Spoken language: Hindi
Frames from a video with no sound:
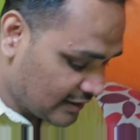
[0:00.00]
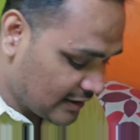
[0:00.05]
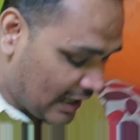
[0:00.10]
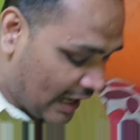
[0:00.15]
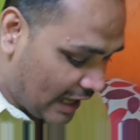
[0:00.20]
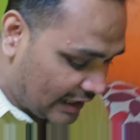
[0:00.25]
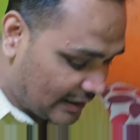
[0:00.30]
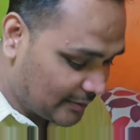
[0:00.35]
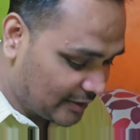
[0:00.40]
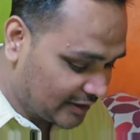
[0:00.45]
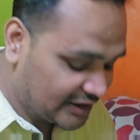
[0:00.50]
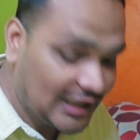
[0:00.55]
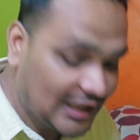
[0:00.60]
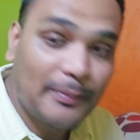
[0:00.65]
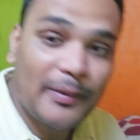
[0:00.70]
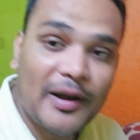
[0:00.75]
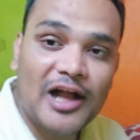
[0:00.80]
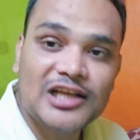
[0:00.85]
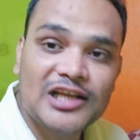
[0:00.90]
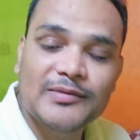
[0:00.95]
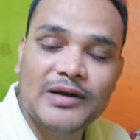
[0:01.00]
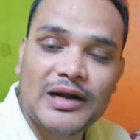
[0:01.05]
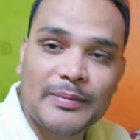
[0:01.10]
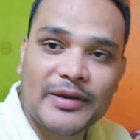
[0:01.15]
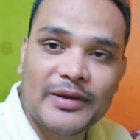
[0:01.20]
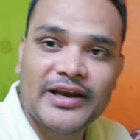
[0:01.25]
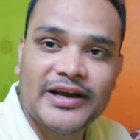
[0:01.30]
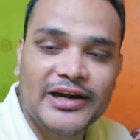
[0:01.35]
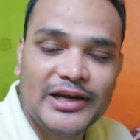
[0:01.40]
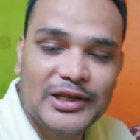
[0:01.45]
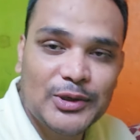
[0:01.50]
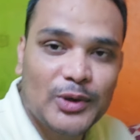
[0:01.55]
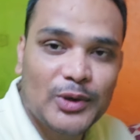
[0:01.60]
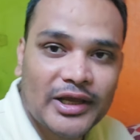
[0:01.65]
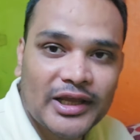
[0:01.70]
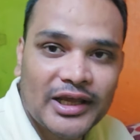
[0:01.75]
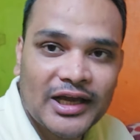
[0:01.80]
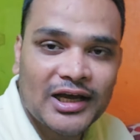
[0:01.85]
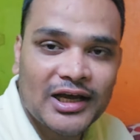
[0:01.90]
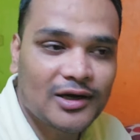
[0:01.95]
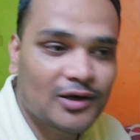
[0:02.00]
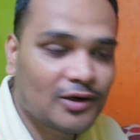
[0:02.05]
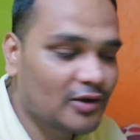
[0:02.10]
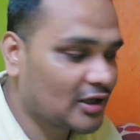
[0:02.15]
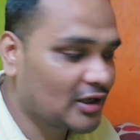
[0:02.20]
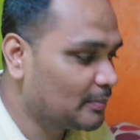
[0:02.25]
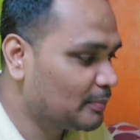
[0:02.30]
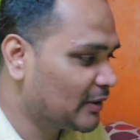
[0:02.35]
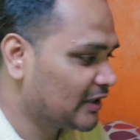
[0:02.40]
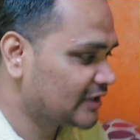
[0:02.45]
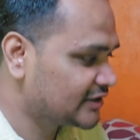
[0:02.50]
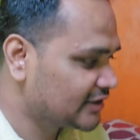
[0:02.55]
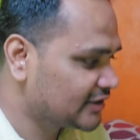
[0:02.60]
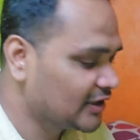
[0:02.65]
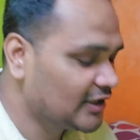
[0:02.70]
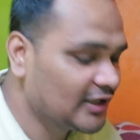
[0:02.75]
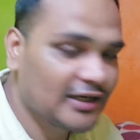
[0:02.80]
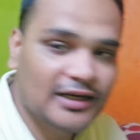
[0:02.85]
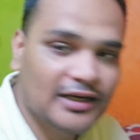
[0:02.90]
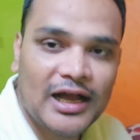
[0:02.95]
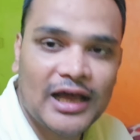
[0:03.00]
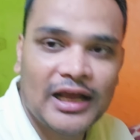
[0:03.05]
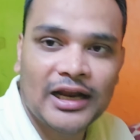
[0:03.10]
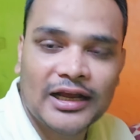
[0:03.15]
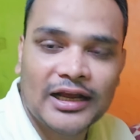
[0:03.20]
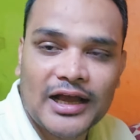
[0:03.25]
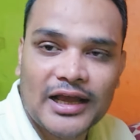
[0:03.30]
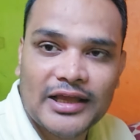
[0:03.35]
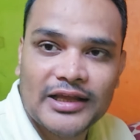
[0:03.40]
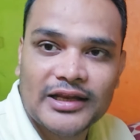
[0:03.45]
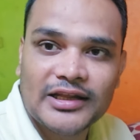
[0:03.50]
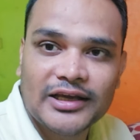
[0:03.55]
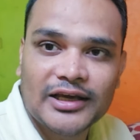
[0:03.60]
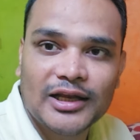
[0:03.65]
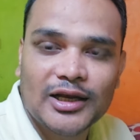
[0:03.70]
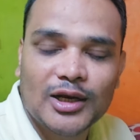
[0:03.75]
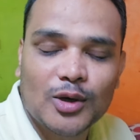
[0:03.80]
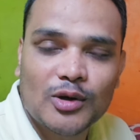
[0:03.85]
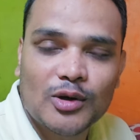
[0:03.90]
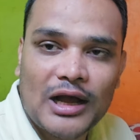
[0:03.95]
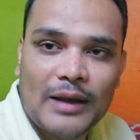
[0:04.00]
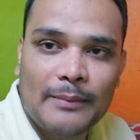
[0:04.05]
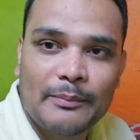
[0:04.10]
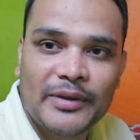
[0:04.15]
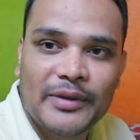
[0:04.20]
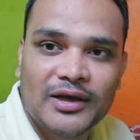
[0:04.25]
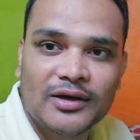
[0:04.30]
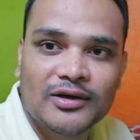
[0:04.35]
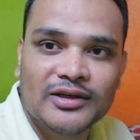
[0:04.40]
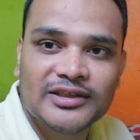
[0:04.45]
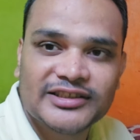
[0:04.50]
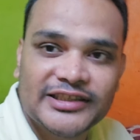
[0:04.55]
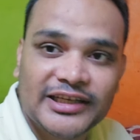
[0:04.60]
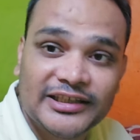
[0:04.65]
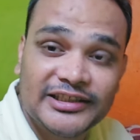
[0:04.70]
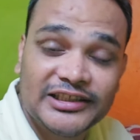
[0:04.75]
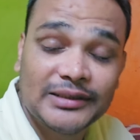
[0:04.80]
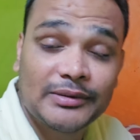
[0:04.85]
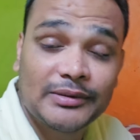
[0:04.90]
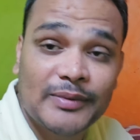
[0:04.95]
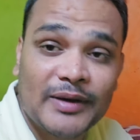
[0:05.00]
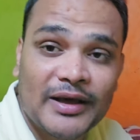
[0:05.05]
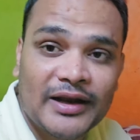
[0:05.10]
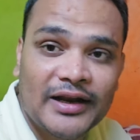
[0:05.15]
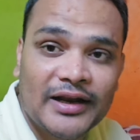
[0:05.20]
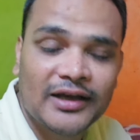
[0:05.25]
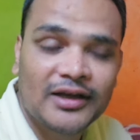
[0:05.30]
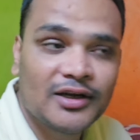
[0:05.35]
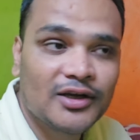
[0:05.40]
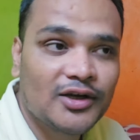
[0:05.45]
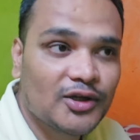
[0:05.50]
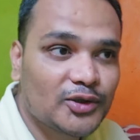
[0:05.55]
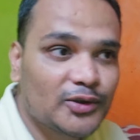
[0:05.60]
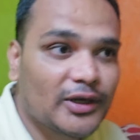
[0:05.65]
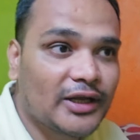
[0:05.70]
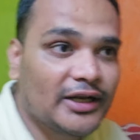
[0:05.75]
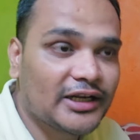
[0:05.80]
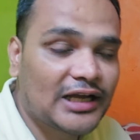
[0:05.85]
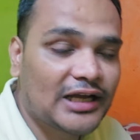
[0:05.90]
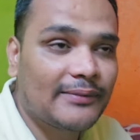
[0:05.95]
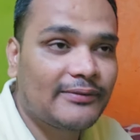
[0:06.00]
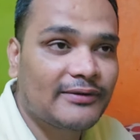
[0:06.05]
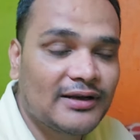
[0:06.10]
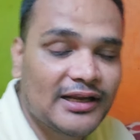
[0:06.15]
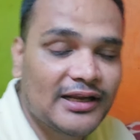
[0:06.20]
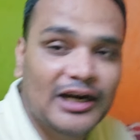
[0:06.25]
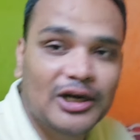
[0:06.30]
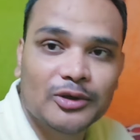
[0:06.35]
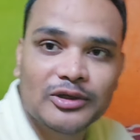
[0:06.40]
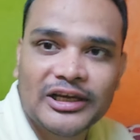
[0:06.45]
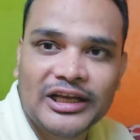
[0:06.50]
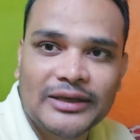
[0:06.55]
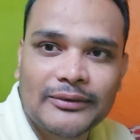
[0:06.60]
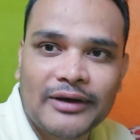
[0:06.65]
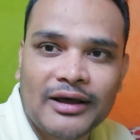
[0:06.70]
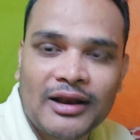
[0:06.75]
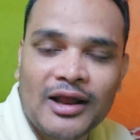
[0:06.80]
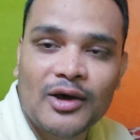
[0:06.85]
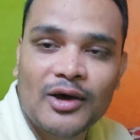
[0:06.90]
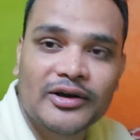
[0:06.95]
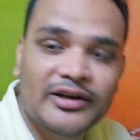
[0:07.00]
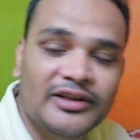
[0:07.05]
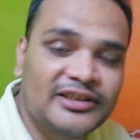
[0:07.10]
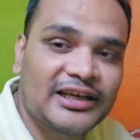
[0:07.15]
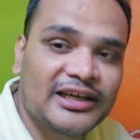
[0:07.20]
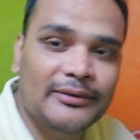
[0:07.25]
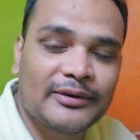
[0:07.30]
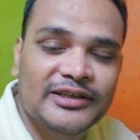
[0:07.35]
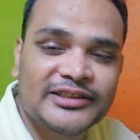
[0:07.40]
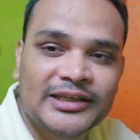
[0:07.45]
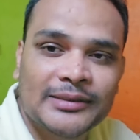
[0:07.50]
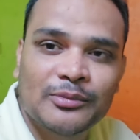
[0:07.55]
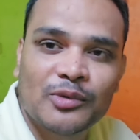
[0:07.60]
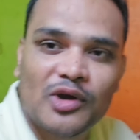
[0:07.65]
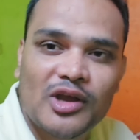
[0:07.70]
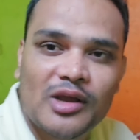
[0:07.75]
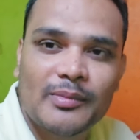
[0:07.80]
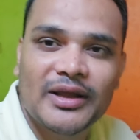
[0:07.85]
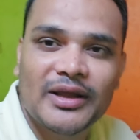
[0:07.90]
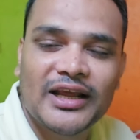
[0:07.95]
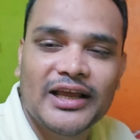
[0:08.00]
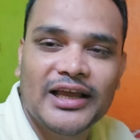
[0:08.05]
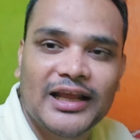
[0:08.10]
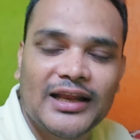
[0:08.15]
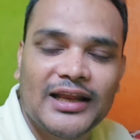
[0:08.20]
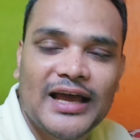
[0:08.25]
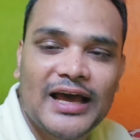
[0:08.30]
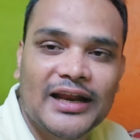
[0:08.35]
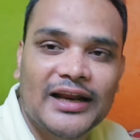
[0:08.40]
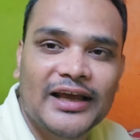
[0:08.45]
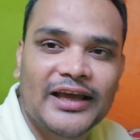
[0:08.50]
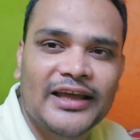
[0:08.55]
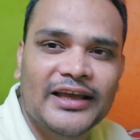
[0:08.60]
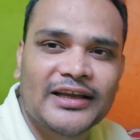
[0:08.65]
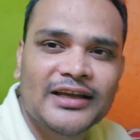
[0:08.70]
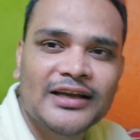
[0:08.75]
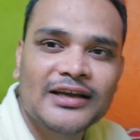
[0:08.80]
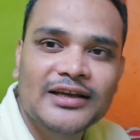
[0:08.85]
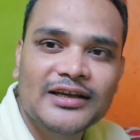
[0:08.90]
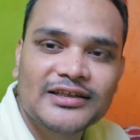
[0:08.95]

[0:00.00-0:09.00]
ग्यारह बज के पाँच मिनट में रेडी हो गया और अब बस खाना खा के निकल रहा हूँ काम पे और सीएनजी भी भरना है यानी काफ़ी लेट हो जाने वाला और रिजर्वेशन बुक मैंने कल्याण का एक